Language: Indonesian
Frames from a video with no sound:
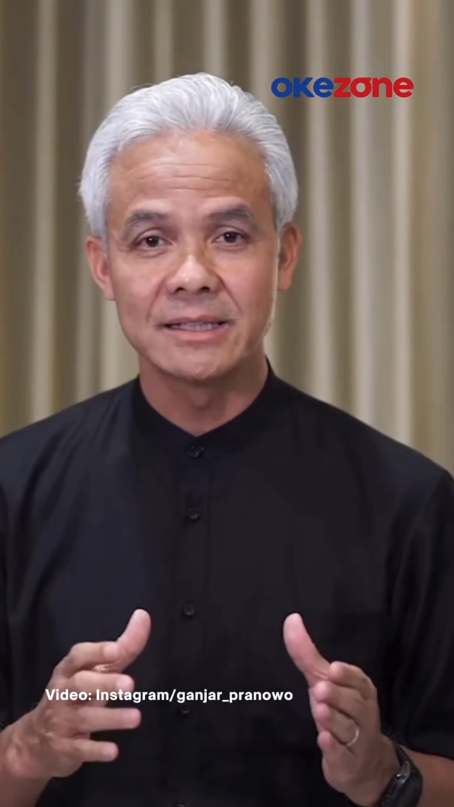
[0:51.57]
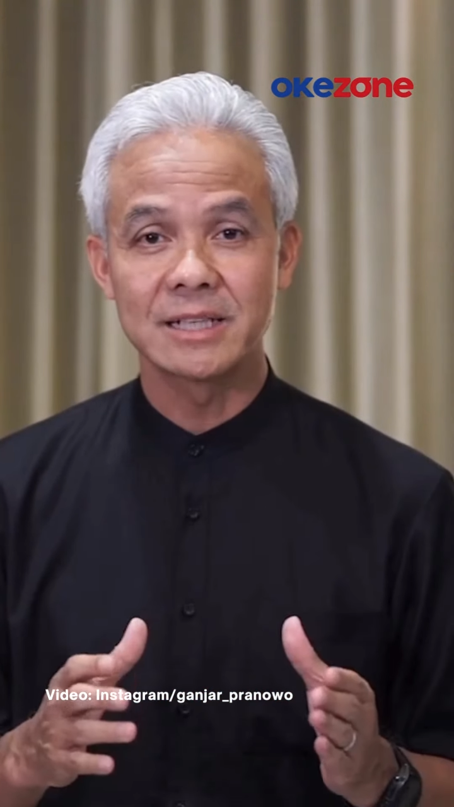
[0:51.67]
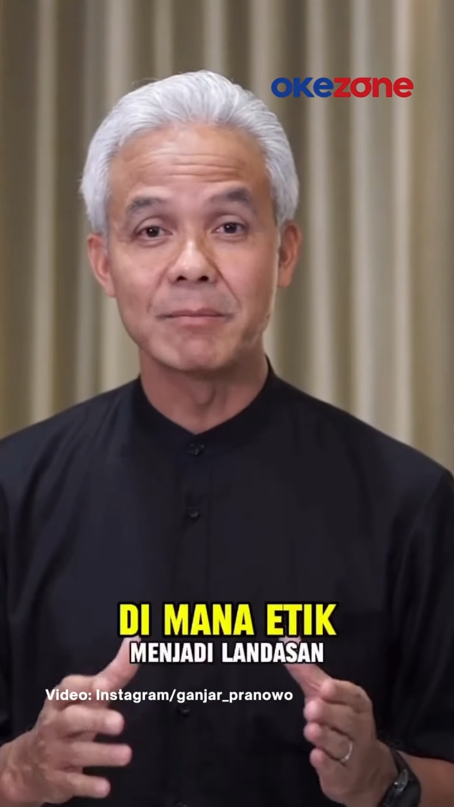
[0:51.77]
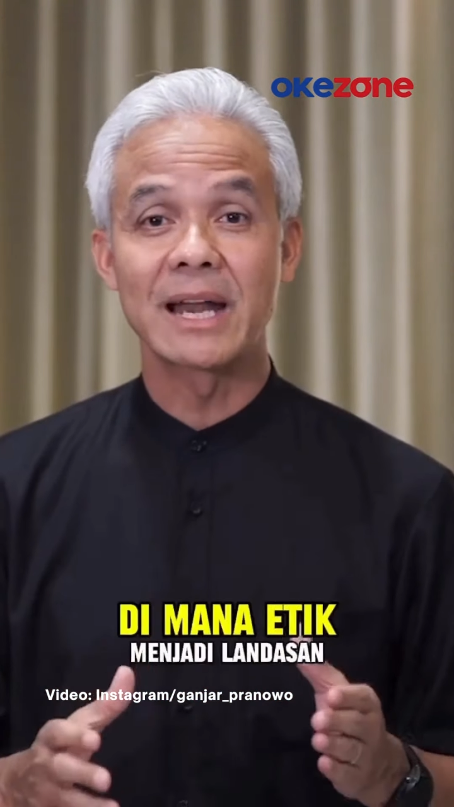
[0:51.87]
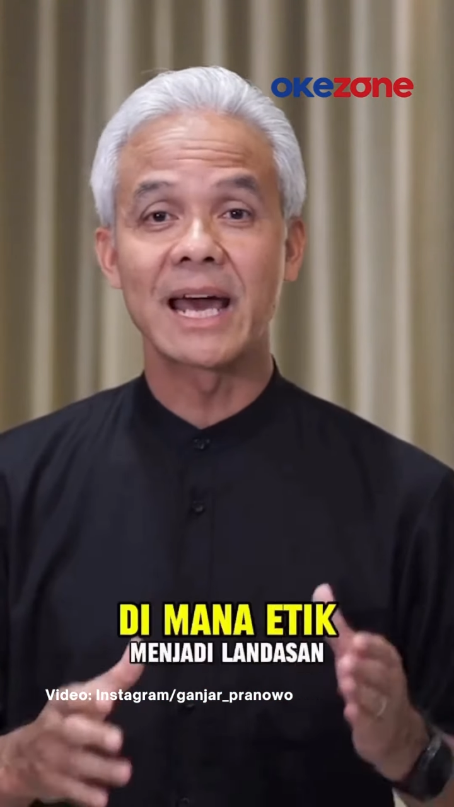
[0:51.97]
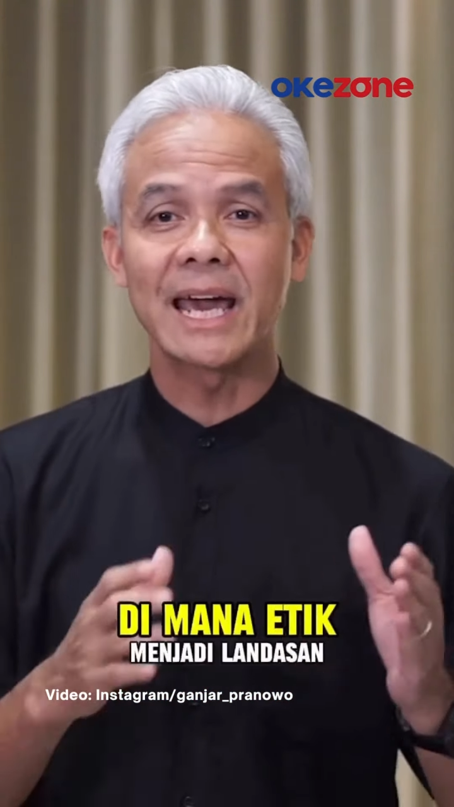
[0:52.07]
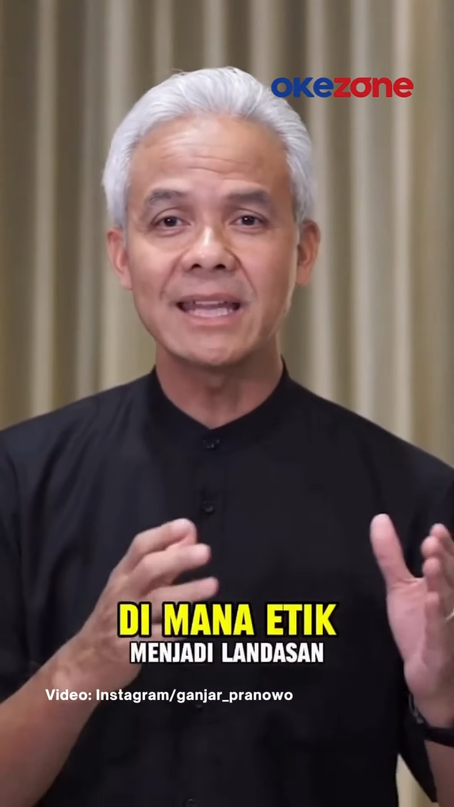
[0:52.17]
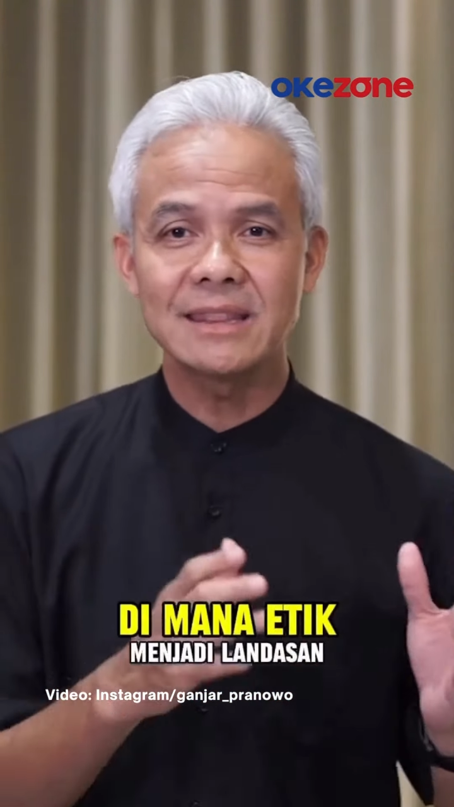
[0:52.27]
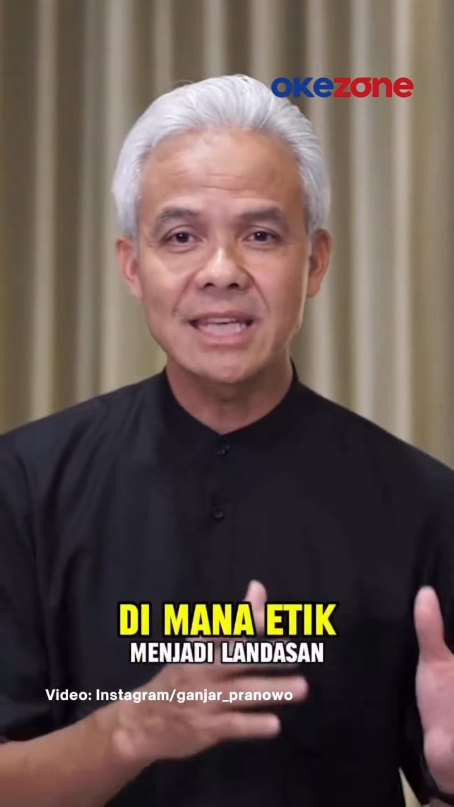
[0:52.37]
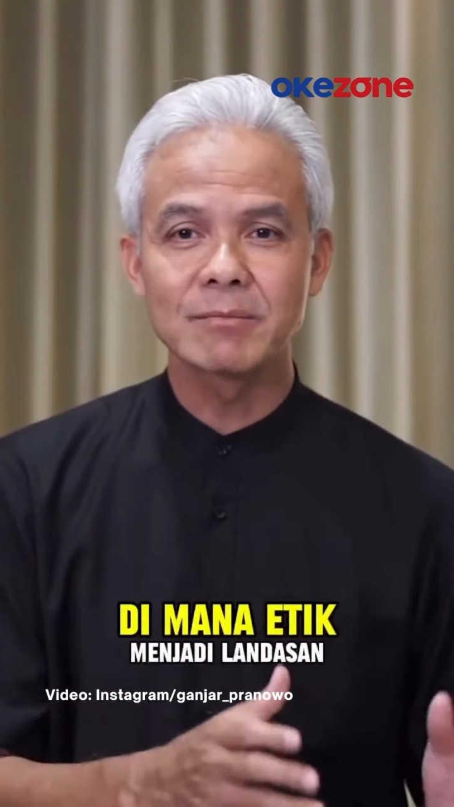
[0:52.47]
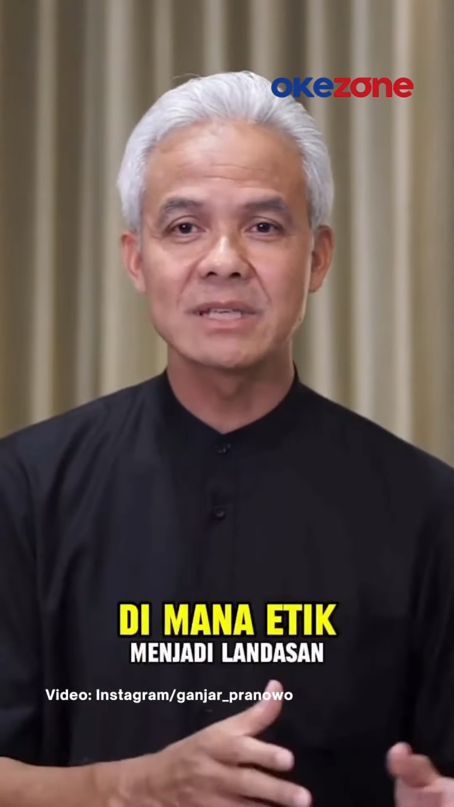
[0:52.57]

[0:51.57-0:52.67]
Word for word: di mana etik